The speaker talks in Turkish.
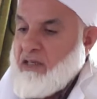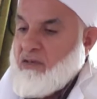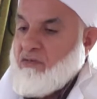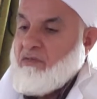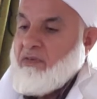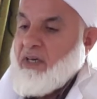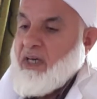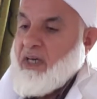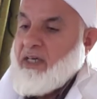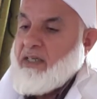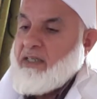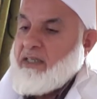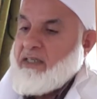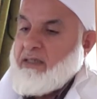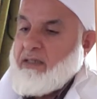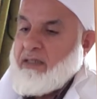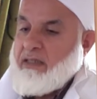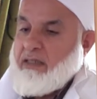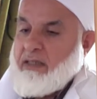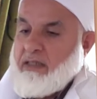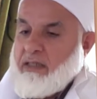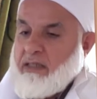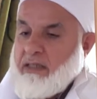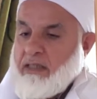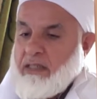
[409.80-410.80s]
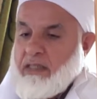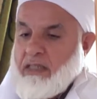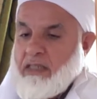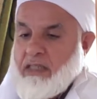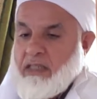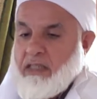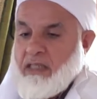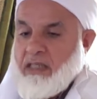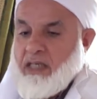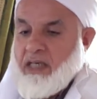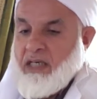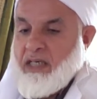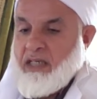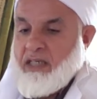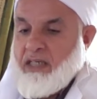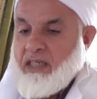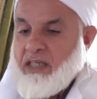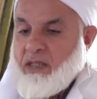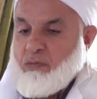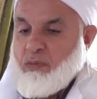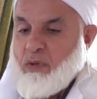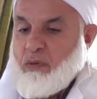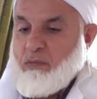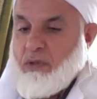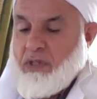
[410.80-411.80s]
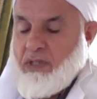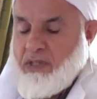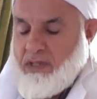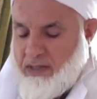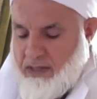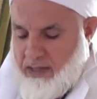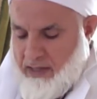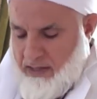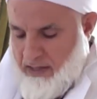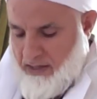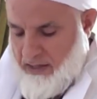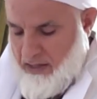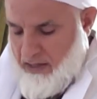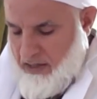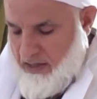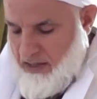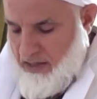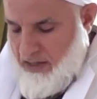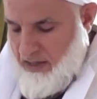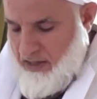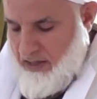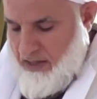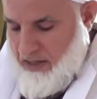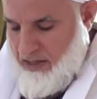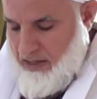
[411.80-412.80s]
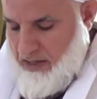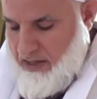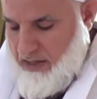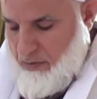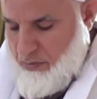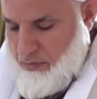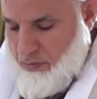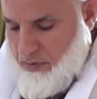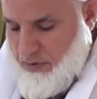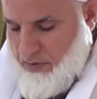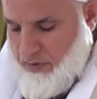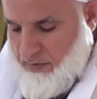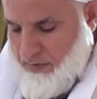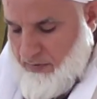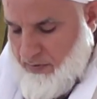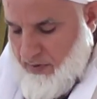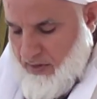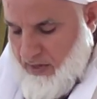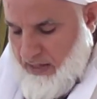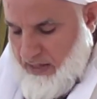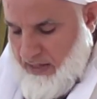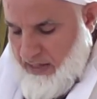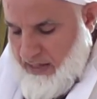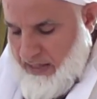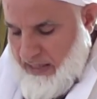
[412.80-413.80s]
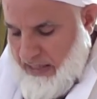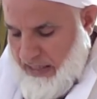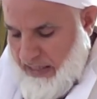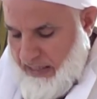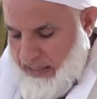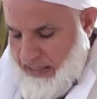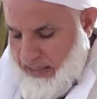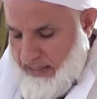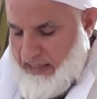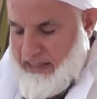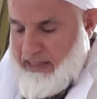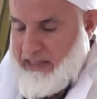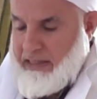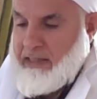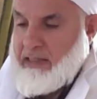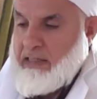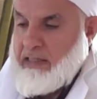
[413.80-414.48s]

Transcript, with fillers: ve artı anne babanıza da iyilik yapın. Eğer